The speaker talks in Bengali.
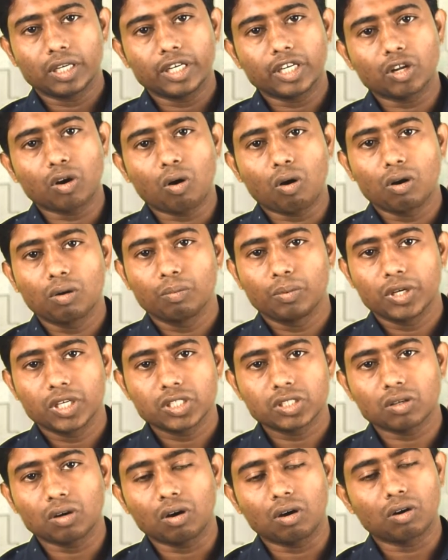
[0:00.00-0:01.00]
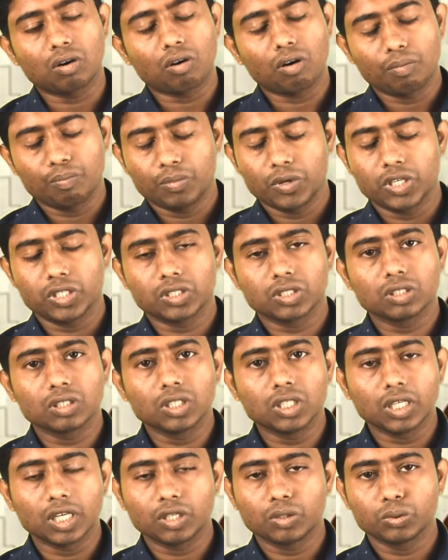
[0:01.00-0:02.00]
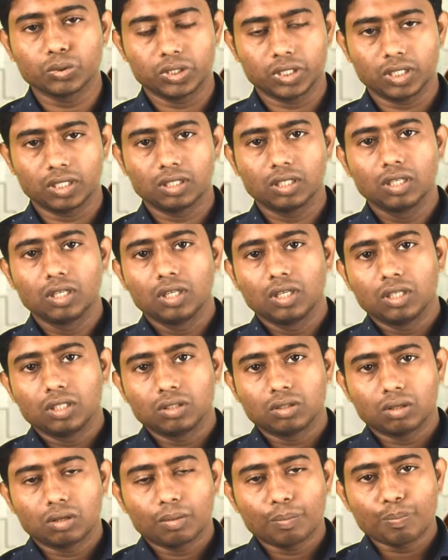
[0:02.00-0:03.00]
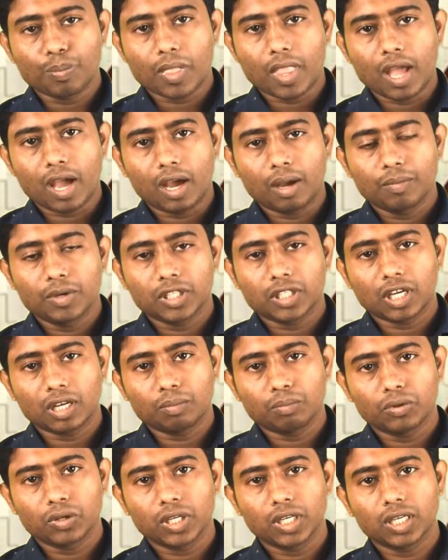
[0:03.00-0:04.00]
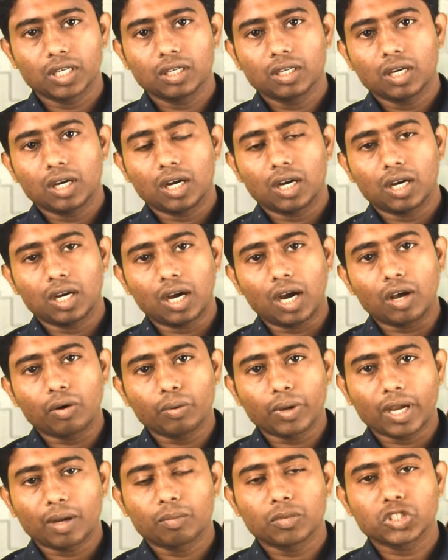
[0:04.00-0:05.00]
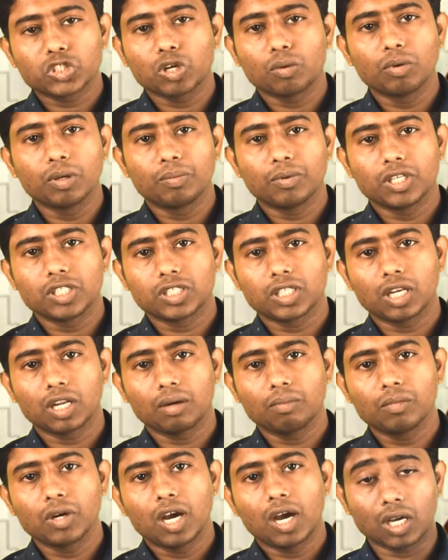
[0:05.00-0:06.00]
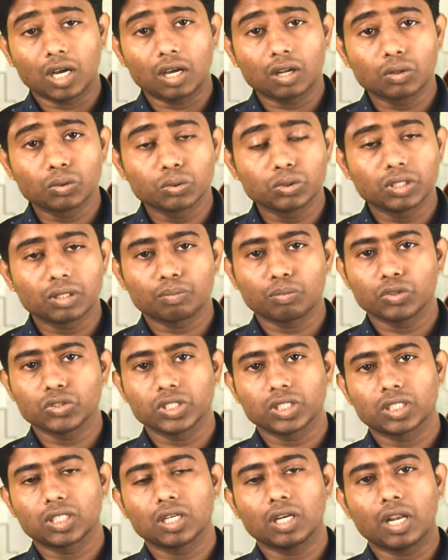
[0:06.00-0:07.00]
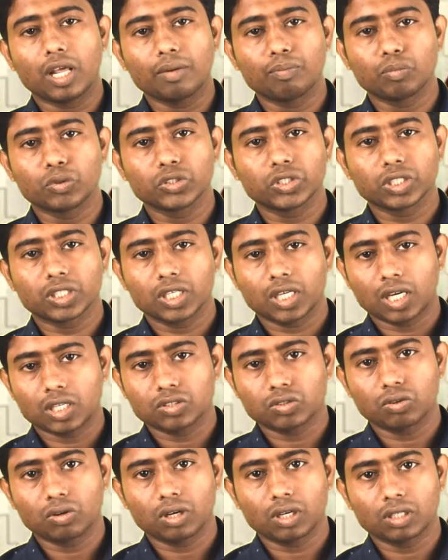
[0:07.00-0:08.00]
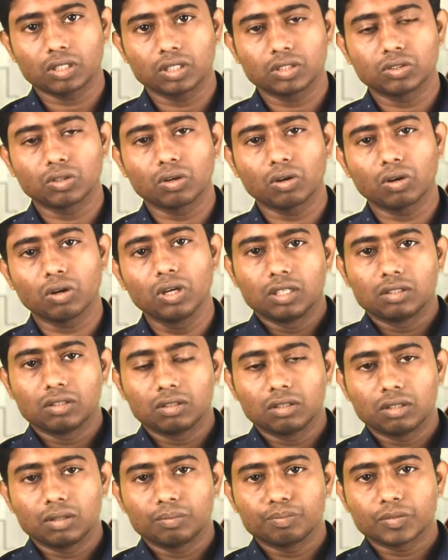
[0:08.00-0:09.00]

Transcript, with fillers: এটা অন পেজ আর অফ পেজ এ টু জেড তো আমি তারপরে আরও এক মাস সময় পেয়েছিলাম আরও দুইটা প্রজেক্ট লাইভ প্রজেক্টে কাজ করার জন্য তো